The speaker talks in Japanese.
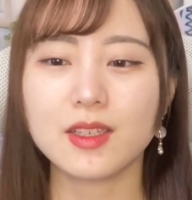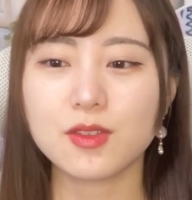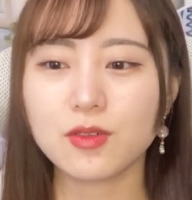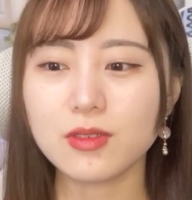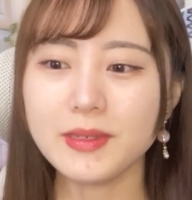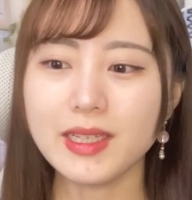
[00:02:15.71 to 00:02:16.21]

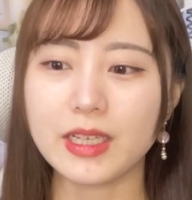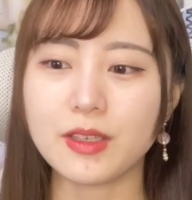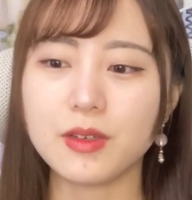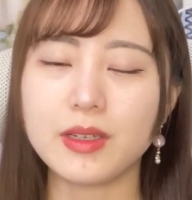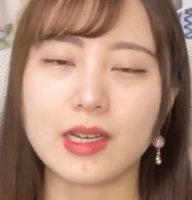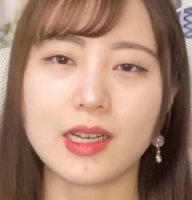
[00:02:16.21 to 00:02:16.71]
そこまで
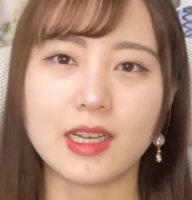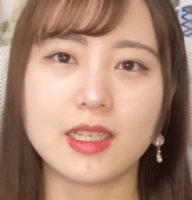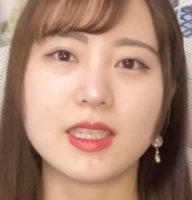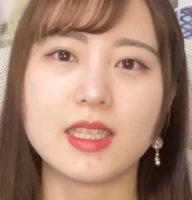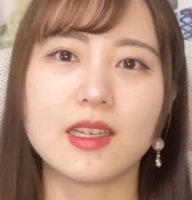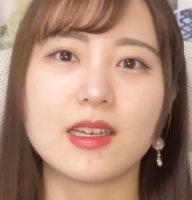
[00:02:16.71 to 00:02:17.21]
距離は
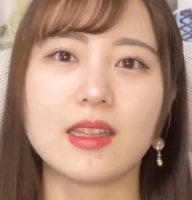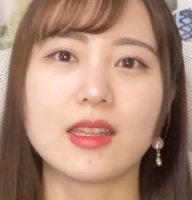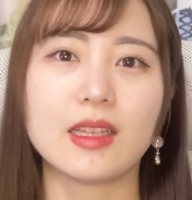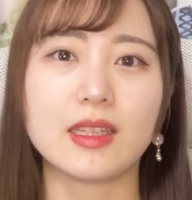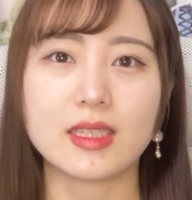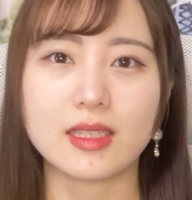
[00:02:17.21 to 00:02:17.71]
感じなかっ
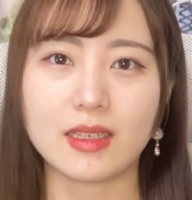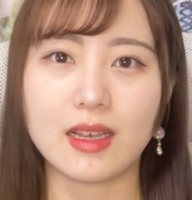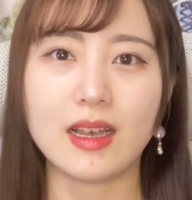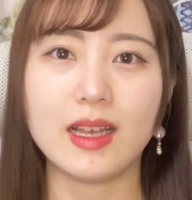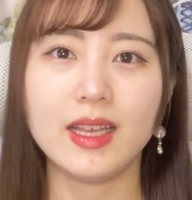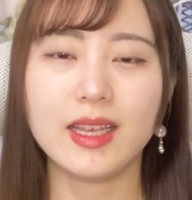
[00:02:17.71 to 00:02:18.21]
たんです
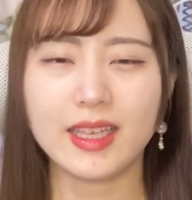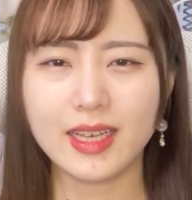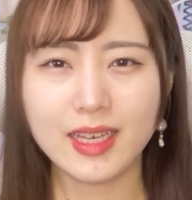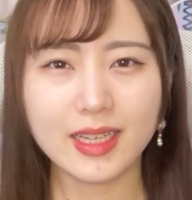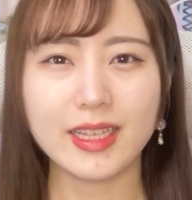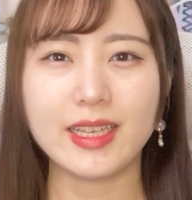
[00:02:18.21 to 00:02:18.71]
が、や
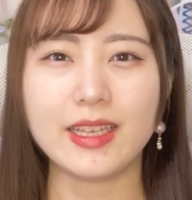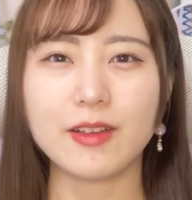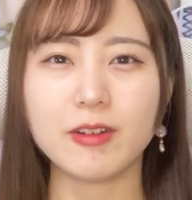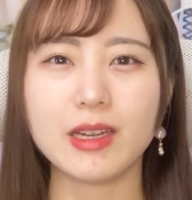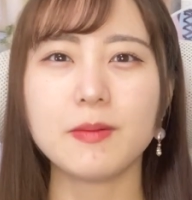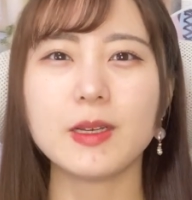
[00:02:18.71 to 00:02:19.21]
はり
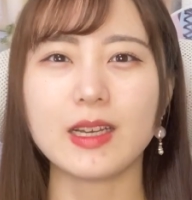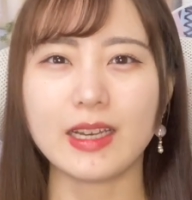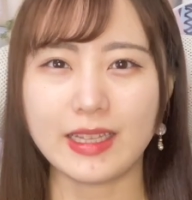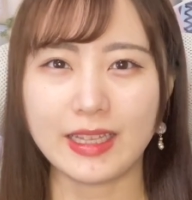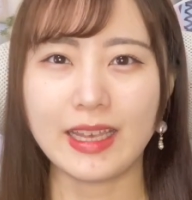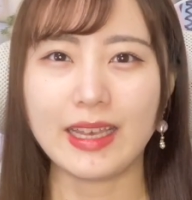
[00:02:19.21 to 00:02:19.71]
イコラブ
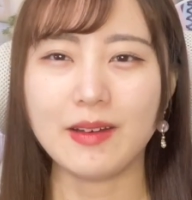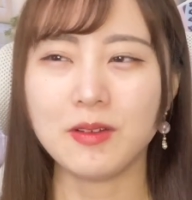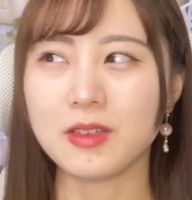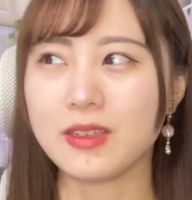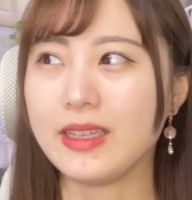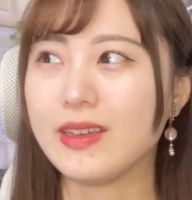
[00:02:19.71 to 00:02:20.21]
会で、
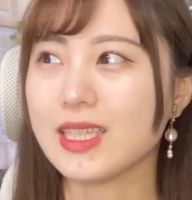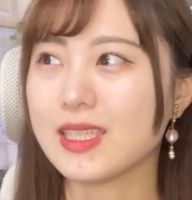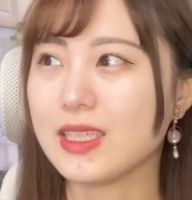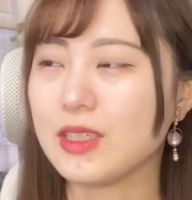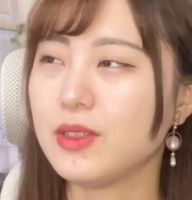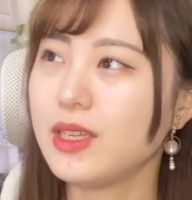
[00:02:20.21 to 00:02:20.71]
本当に
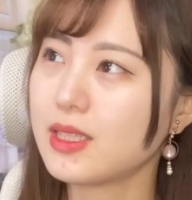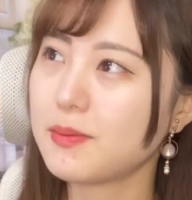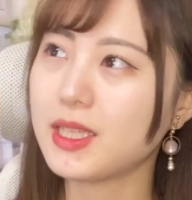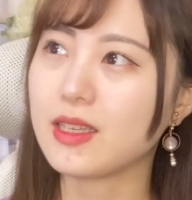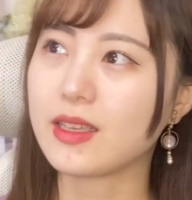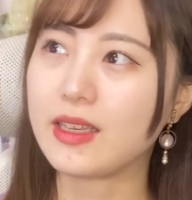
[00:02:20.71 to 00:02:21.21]
私4列
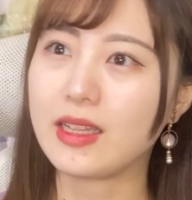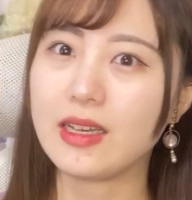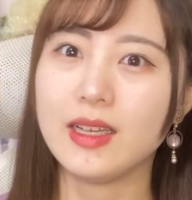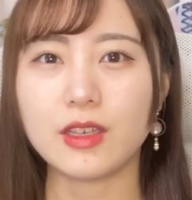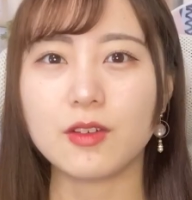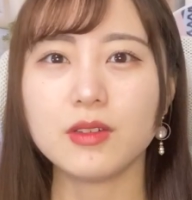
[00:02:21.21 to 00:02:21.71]
目だっけな、
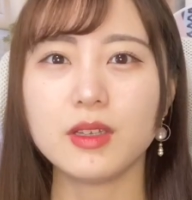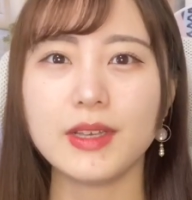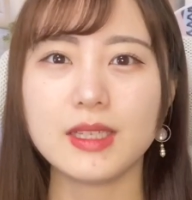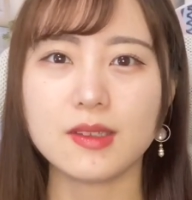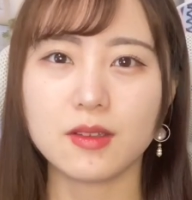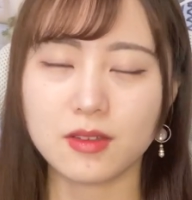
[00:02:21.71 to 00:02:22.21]

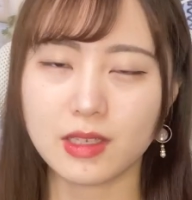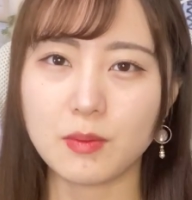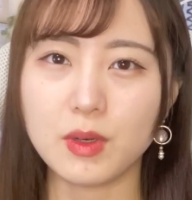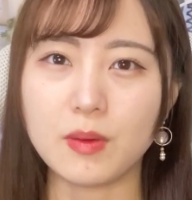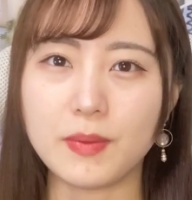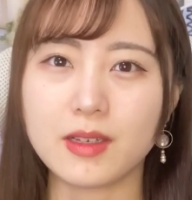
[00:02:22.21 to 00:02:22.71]
イコノイフェスの時
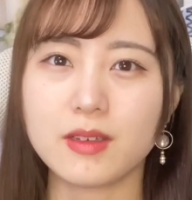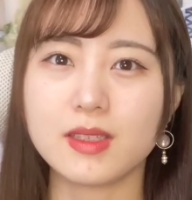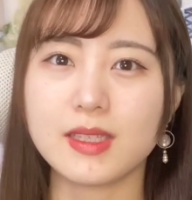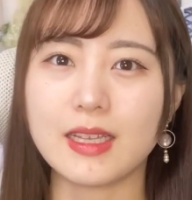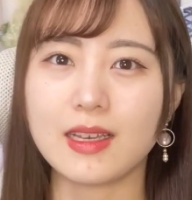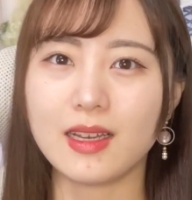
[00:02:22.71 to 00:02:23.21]
も
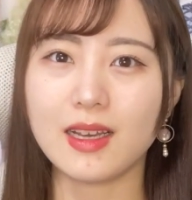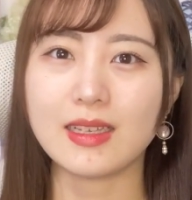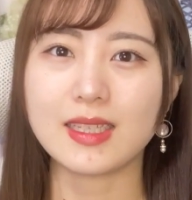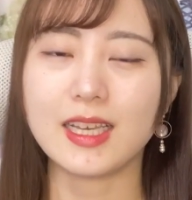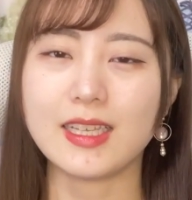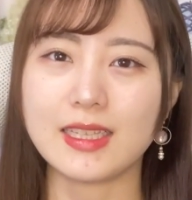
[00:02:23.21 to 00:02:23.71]
バックステから
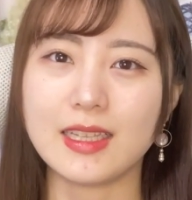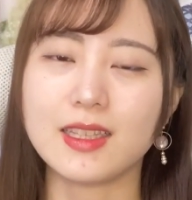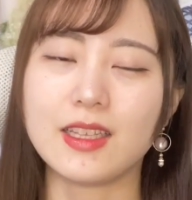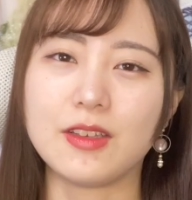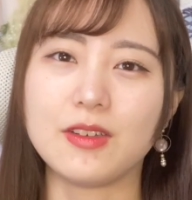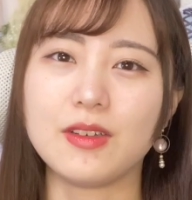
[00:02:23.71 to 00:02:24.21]
最前っ
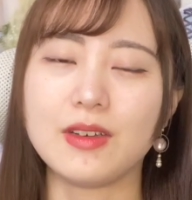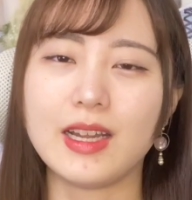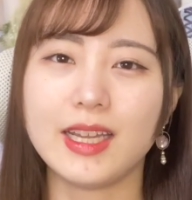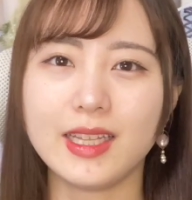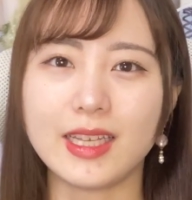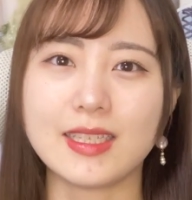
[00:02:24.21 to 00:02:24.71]
ていうあ
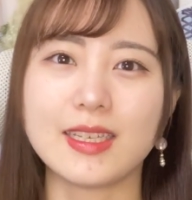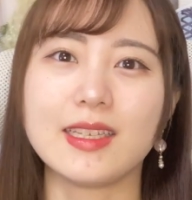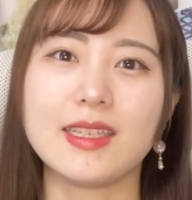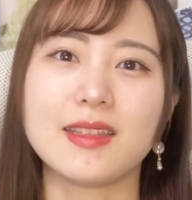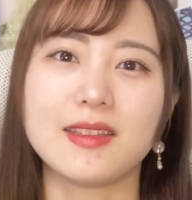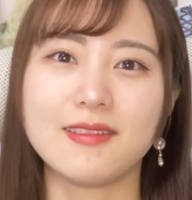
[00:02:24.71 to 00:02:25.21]
りえない席
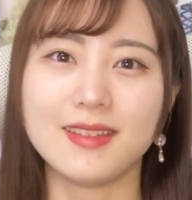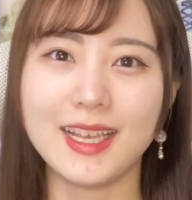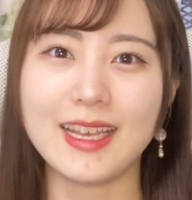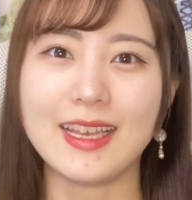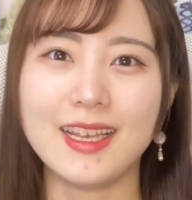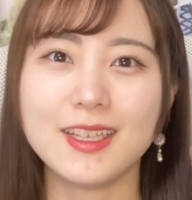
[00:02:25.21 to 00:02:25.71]
だったの
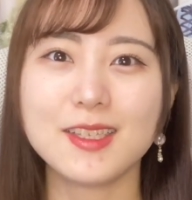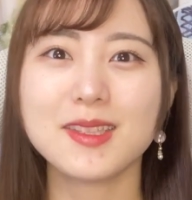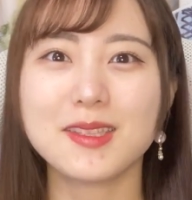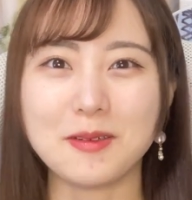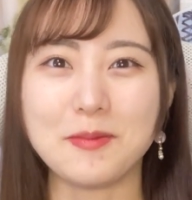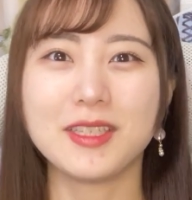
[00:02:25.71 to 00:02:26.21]
で、
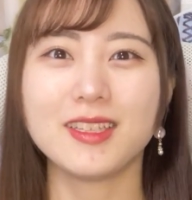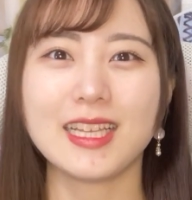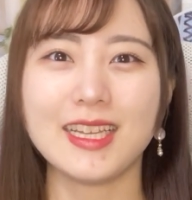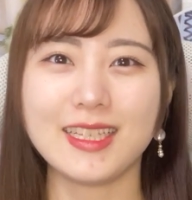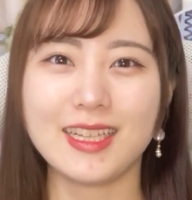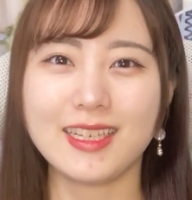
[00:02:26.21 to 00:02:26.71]
ちょっと物足
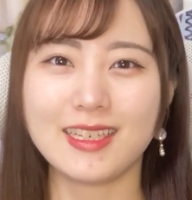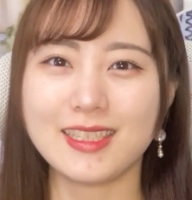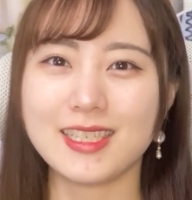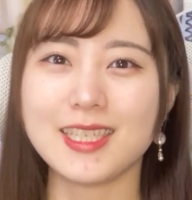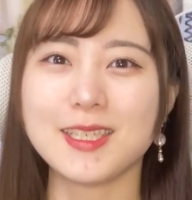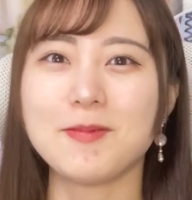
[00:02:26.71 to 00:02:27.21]
りない感
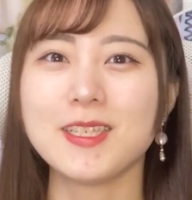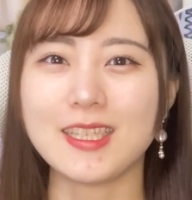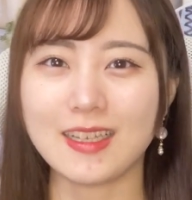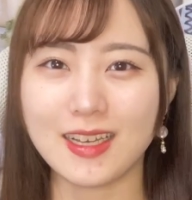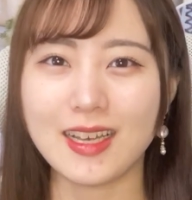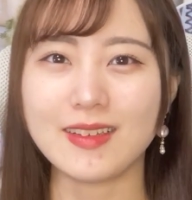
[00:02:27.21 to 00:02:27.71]
じはしまし
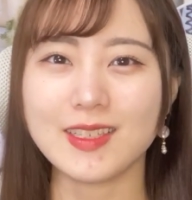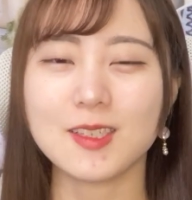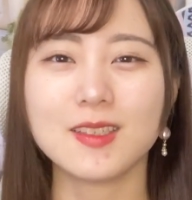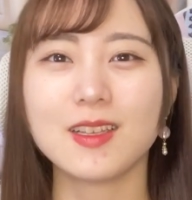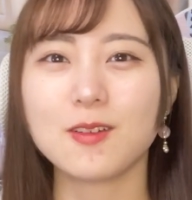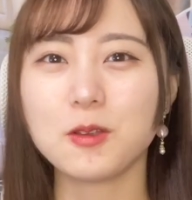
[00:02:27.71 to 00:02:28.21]
たが、
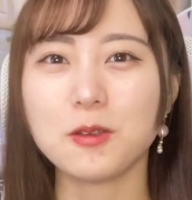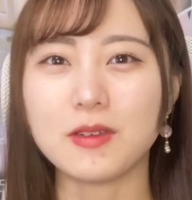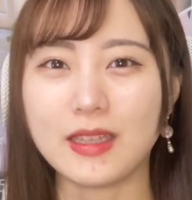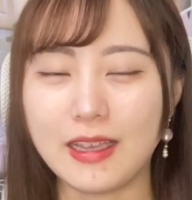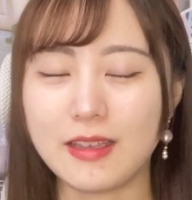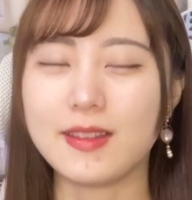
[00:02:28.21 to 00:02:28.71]
そんなことを
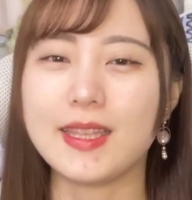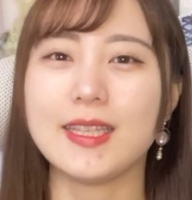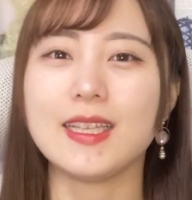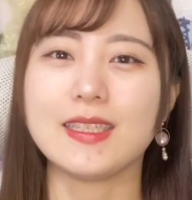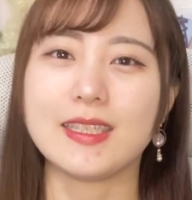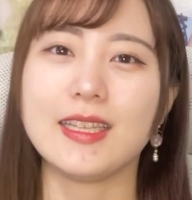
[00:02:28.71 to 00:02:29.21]
ね、言ってい
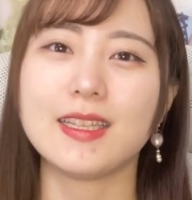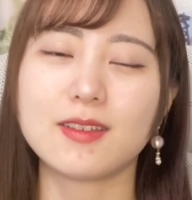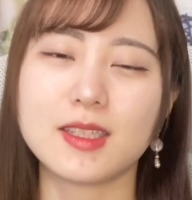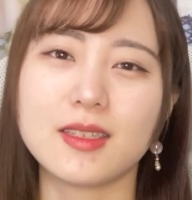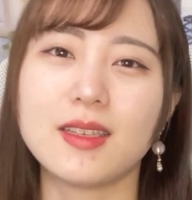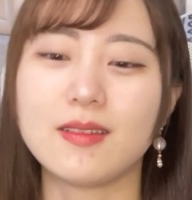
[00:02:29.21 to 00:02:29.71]
たら贅
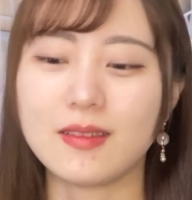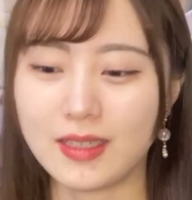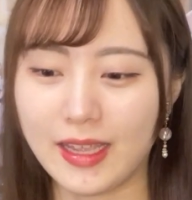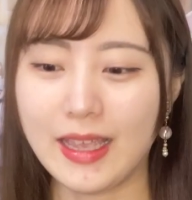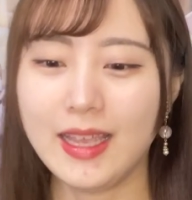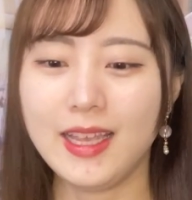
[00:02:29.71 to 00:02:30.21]
沢すぎるの
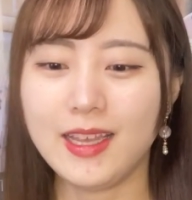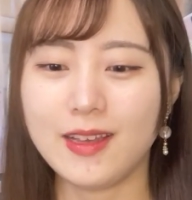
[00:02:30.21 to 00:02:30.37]
で、